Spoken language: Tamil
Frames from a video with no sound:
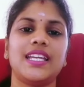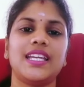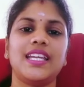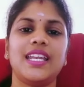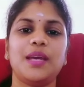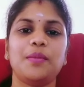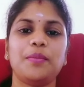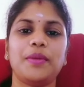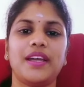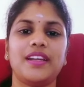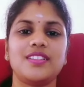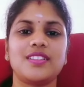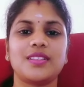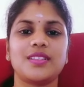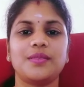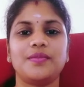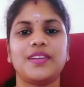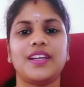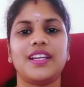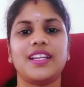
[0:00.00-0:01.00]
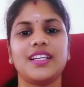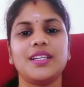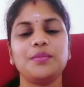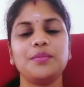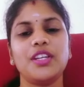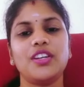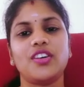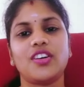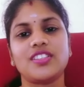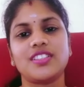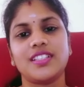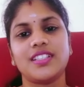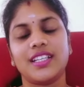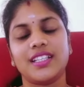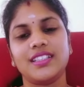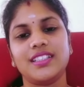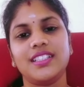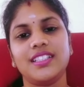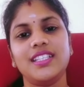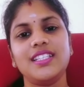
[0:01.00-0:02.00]
எல்லா பேரண்ட்ஸுக்கும் வணக்கம் நான் டாக்டர்
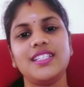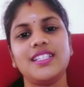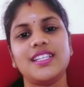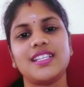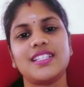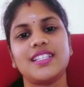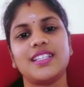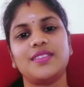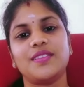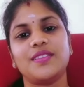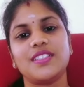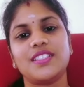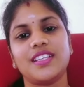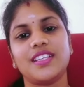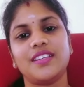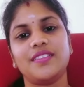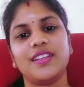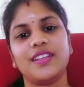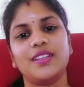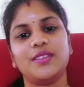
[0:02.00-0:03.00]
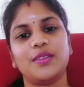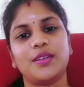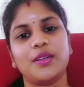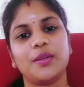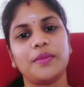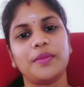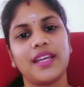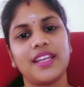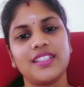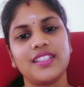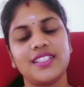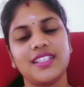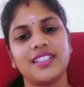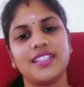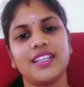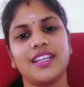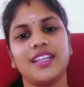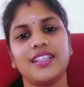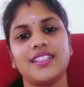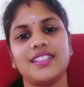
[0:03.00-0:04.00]
நந்தினி டிஆர் சத்வாச்சாரி வெள்ளூரோட மேனேஜிங்
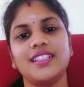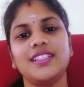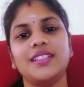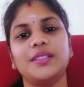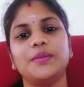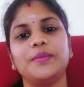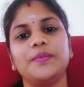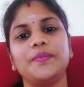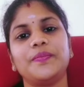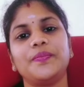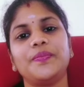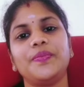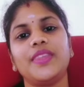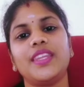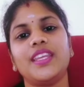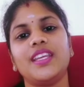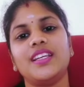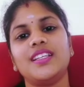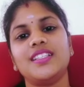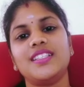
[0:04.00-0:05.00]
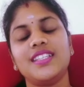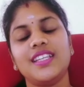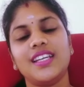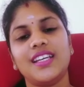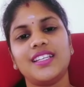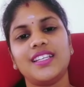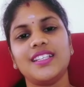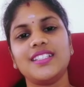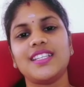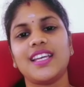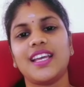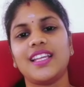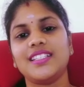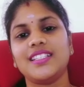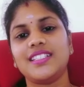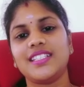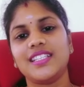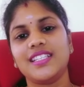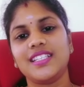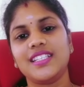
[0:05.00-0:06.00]
டைரக்டர் டியானா
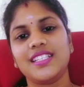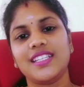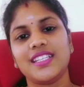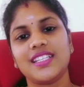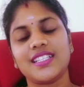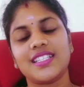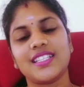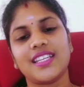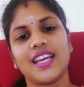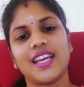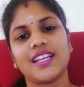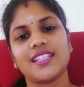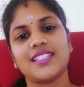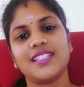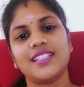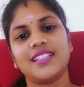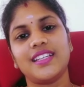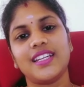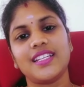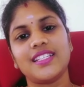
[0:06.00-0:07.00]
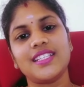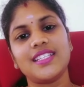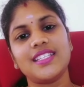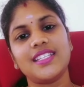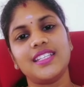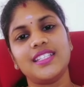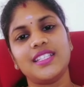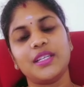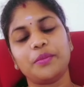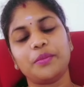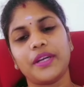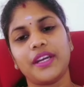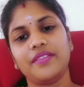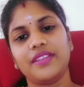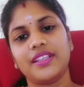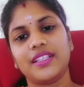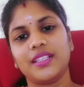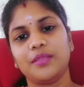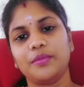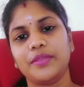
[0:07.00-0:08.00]
டேலண்ட் இனிஷியேட்டர்ஸ் அண்ட் ஆக்சலரேட்டர்ஸ் இந்தியா
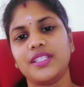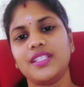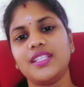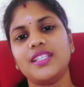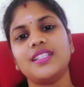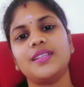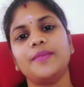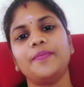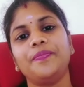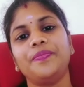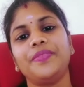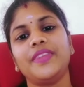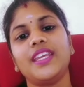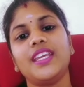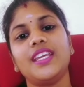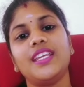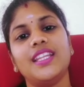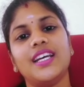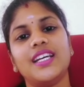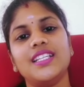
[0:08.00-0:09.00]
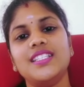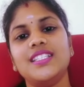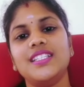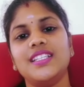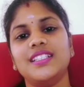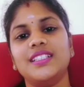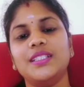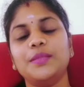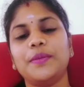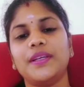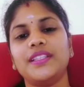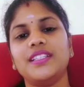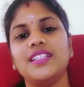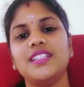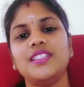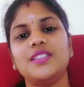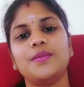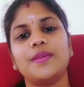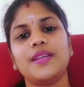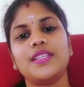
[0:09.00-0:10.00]
ப்ரைவேட் லிமிடெட் இது அஞ்சுலேருந்து
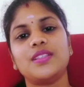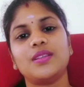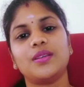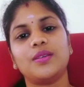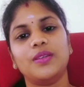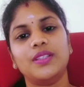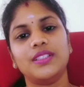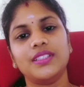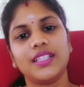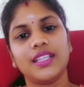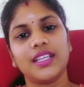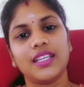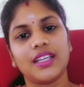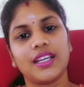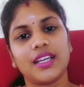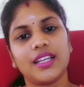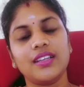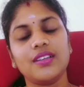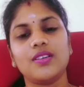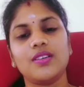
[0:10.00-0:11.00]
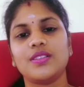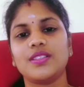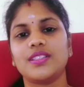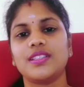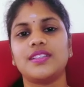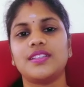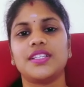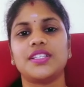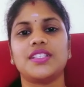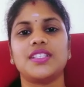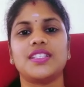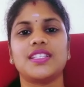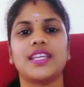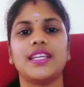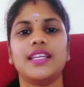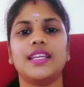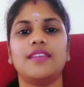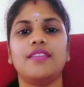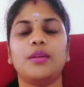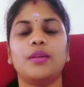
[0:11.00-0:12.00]
பதினஞ்சு வயசு குழந்தைங்களுக்கான கான்சன்ட்ரேஷன்
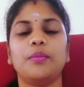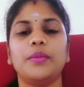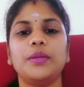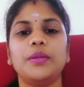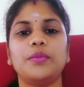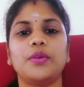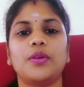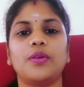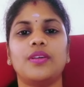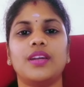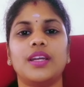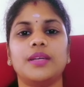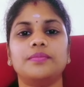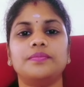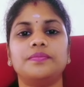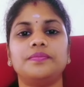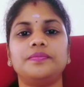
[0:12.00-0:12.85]
ஸ்கில் டெவலப்மெண்ட் ப்ரோக்ராம்